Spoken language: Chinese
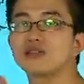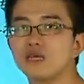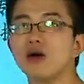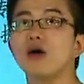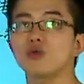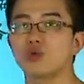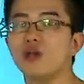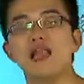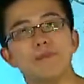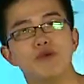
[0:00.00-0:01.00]
那么原
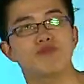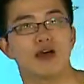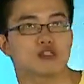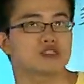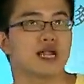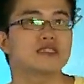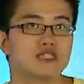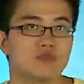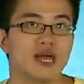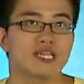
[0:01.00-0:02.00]
来不凡是在的
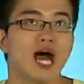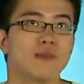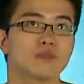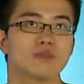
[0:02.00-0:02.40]
几倍呢？